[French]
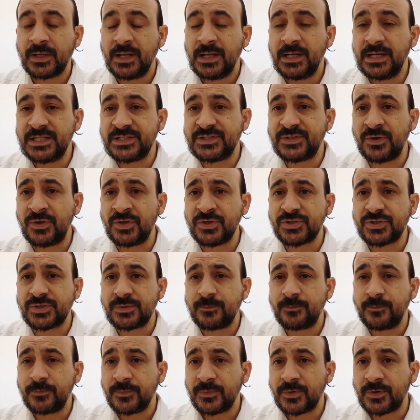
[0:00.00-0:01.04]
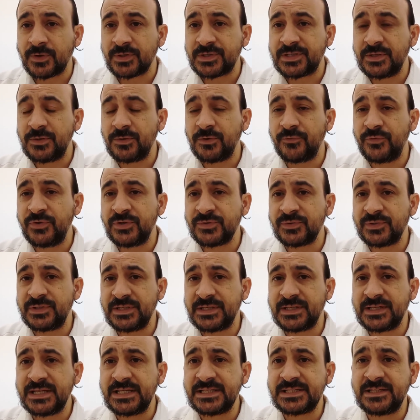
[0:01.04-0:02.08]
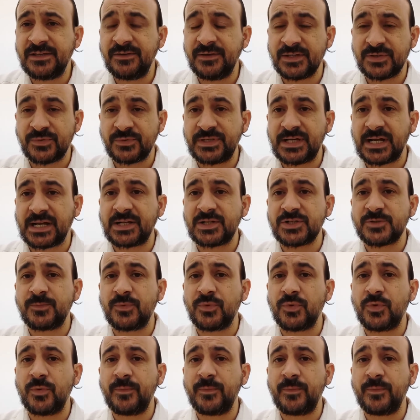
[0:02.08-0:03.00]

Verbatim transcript: Les anges, quand ils l'ont vu, ils ont dit qu'est-ce qu'ils ont dit à Kadesh